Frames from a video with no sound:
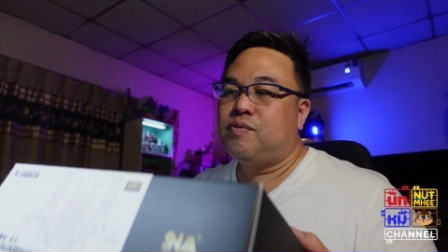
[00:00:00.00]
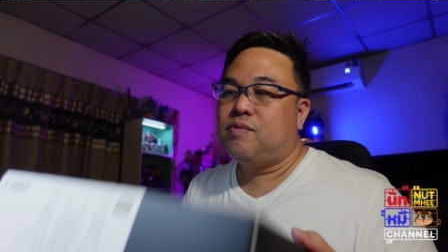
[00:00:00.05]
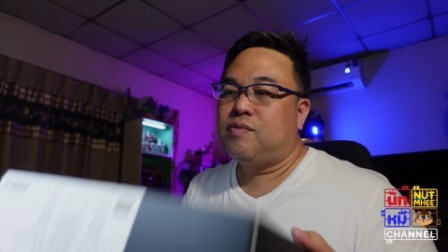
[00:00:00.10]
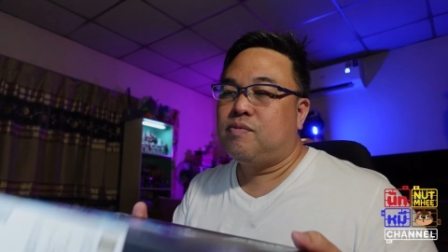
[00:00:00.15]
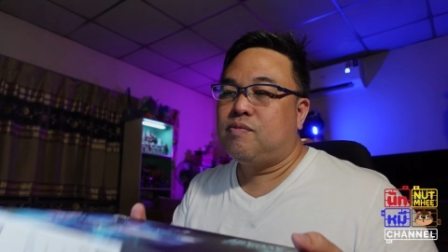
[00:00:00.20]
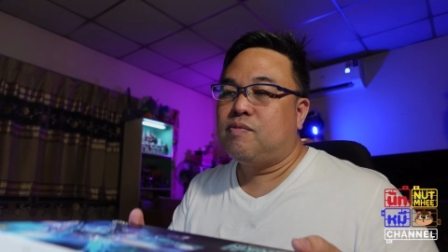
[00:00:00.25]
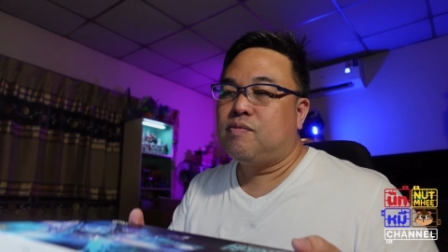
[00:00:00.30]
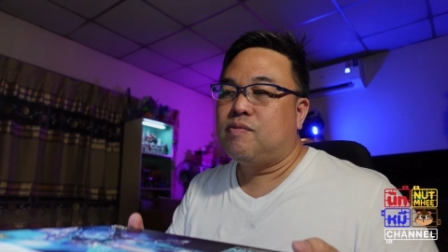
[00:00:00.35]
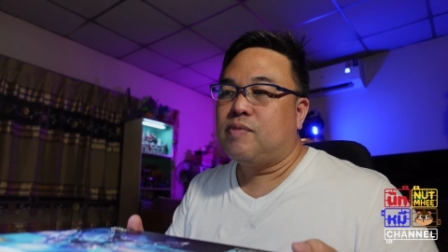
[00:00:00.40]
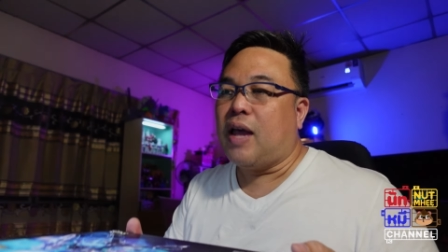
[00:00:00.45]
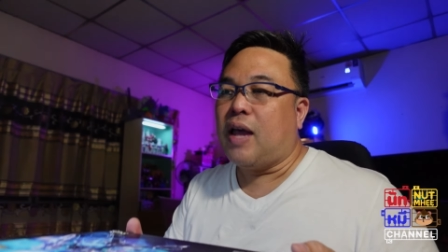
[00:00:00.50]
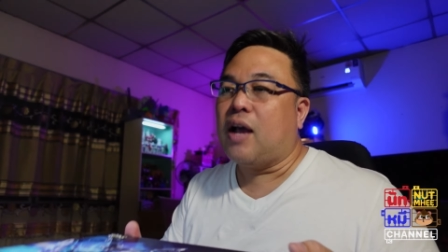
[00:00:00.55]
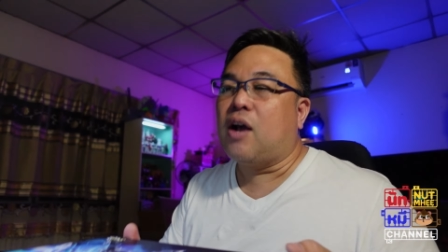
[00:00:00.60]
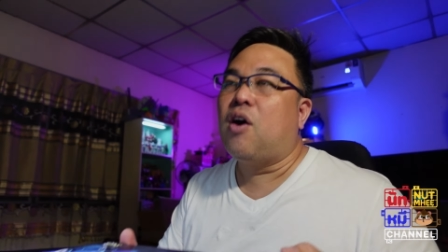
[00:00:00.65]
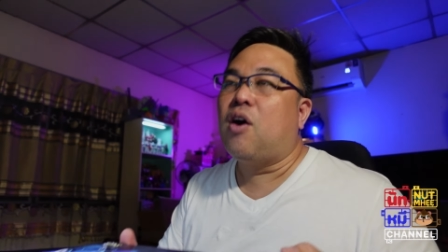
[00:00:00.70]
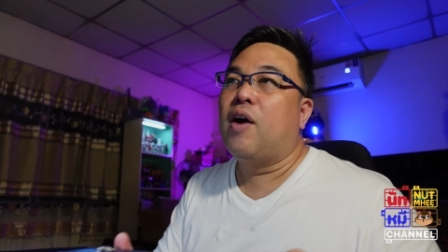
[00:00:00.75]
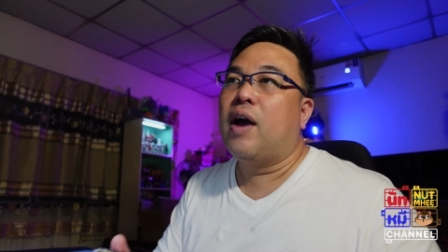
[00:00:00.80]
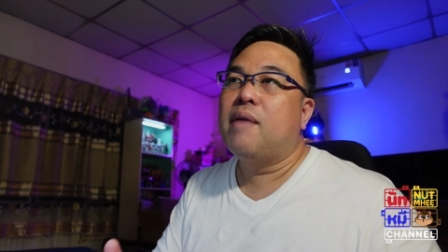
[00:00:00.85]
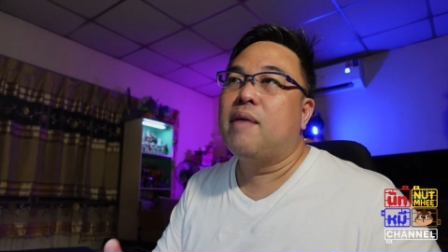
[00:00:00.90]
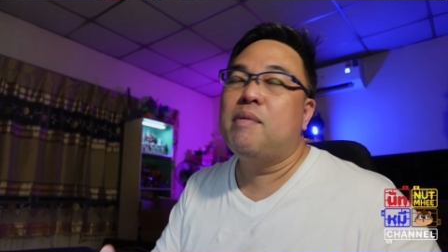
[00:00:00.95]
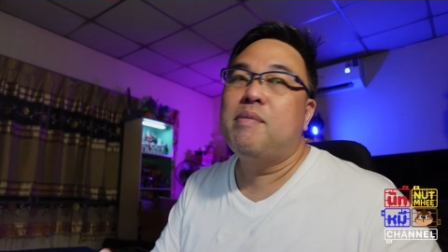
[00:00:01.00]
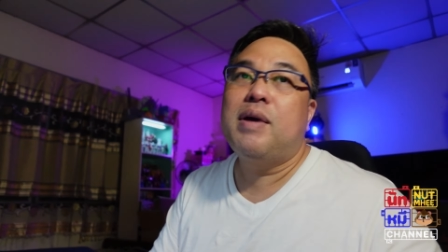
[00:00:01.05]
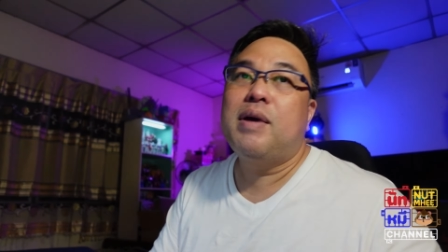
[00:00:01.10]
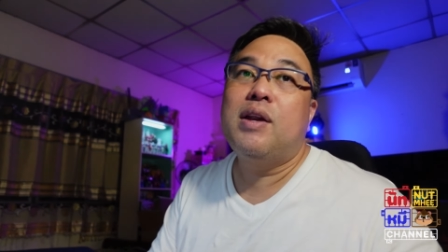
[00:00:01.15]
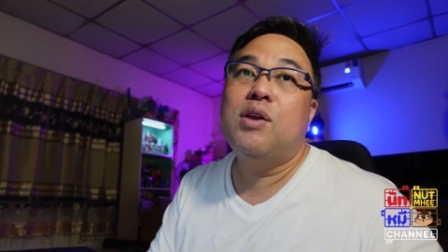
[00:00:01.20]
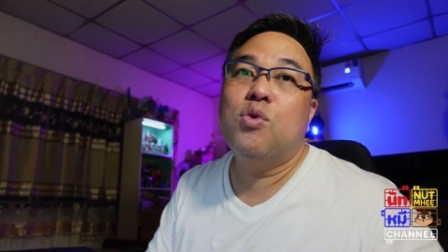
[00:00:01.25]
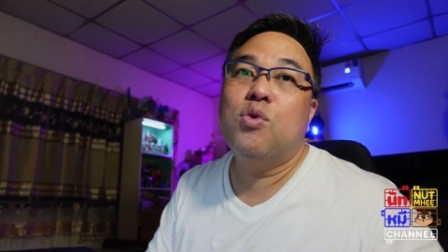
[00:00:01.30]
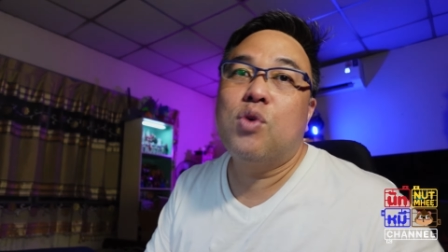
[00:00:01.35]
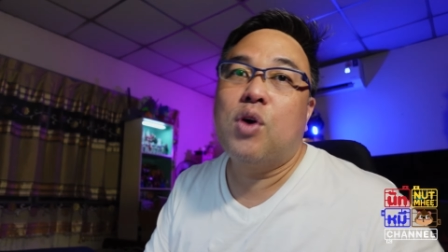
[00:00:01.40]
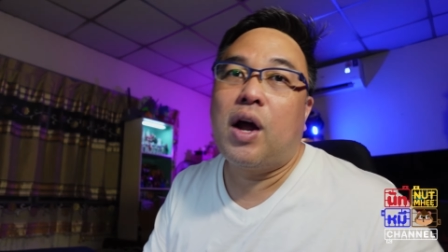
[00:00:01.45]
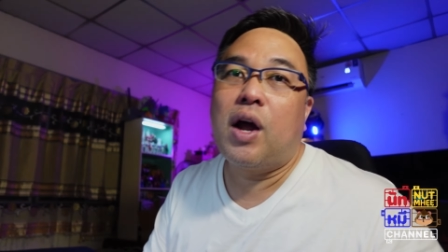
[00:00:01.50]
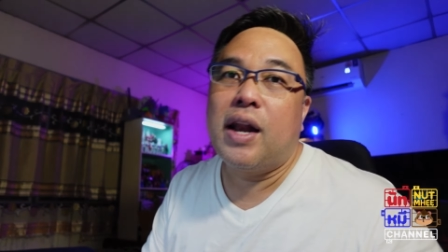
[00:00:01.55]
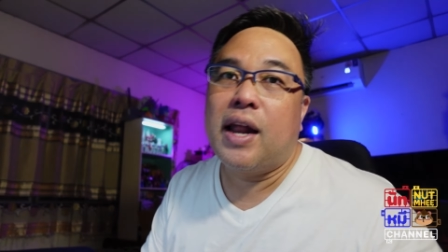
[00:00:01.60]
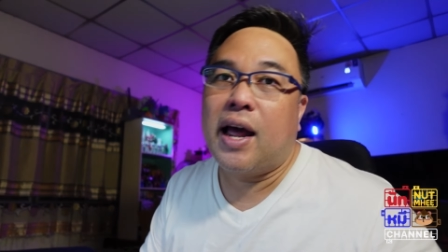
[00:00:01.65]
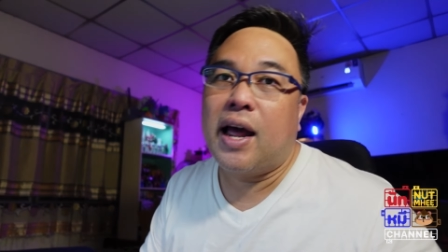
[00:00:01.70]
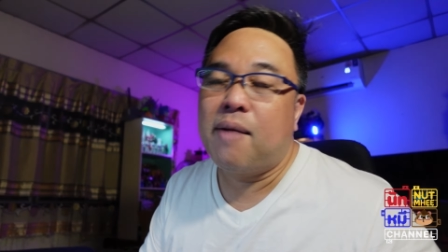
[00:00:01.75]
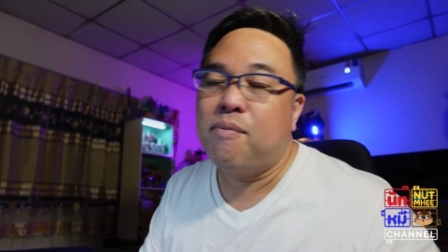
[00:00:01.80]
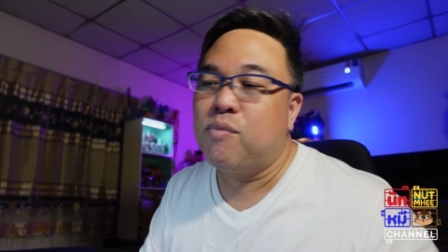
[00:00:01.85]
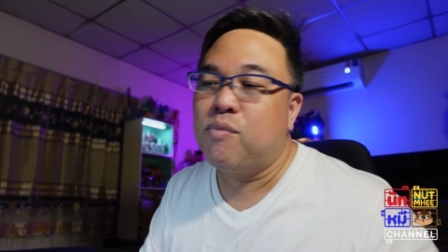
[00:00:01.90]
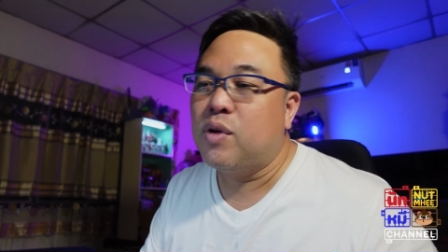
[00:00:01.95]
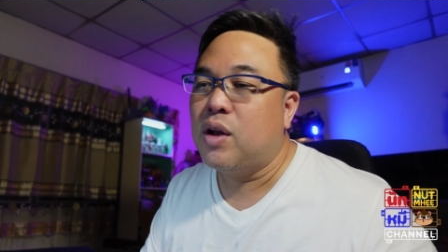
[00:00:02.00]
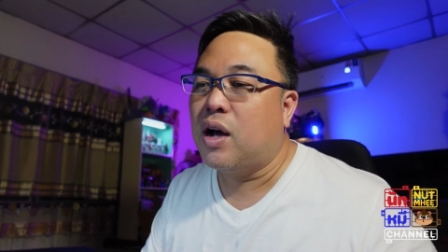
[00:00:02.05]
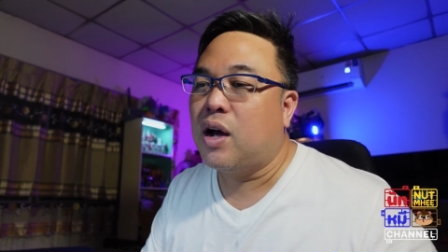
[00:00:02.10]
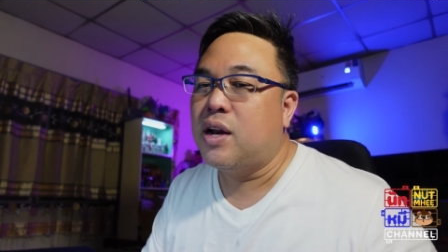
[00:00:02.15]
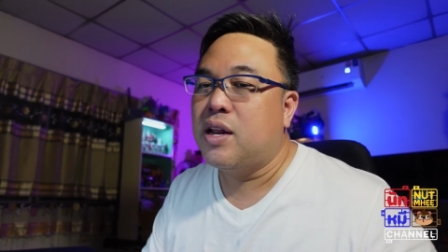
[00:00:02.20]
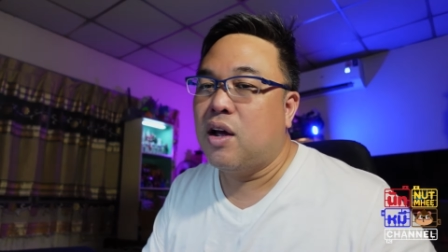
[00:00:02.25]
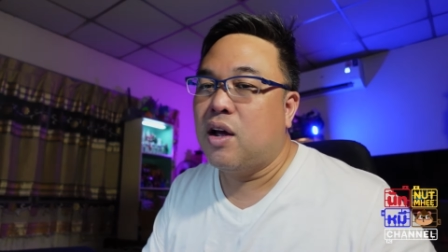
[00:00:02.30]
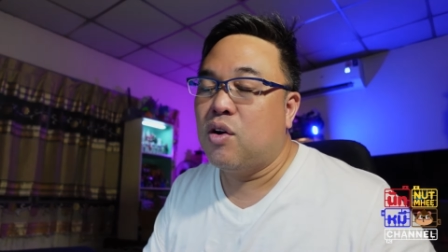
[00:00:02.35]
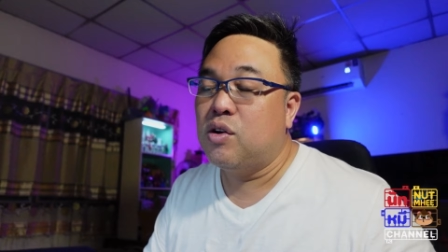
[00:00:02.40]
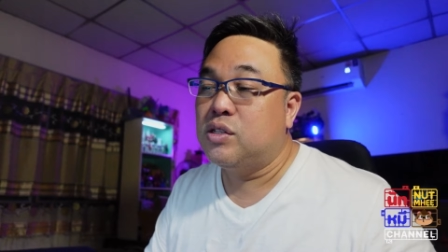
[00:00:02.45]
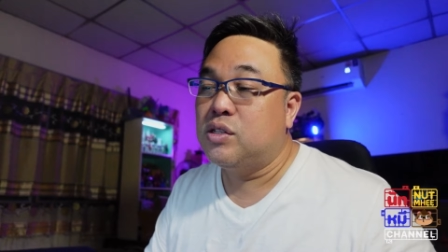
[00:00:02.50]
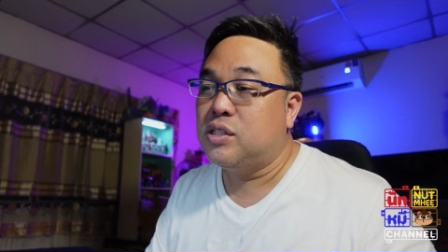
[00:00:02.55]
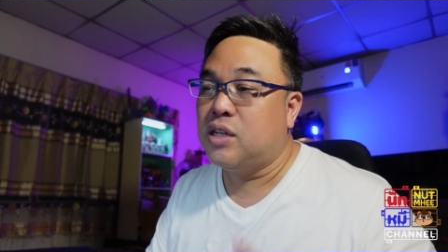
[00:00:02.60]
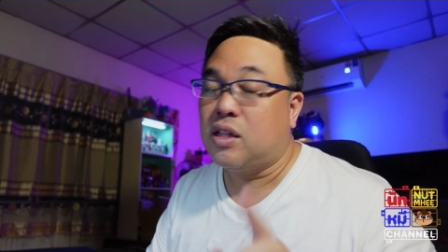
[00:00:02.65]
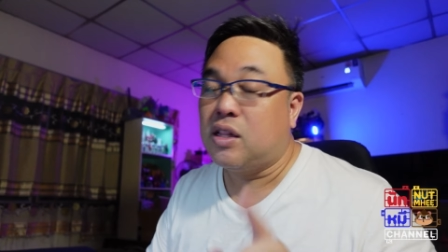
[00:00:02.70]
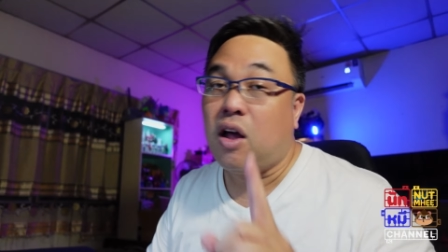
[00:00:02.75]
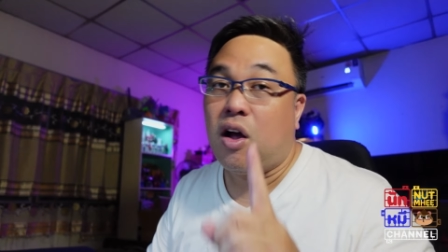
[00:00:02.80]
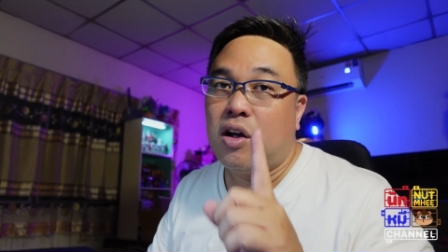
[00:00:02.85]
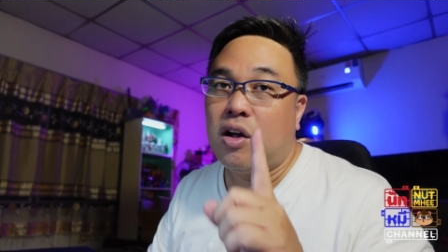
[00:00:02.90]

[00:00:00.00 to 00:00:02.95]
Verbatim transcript: แกะกล่องให้เพื่อนๆดูก่อนนะครับแล้วก็เดี๋ยวจะต่อ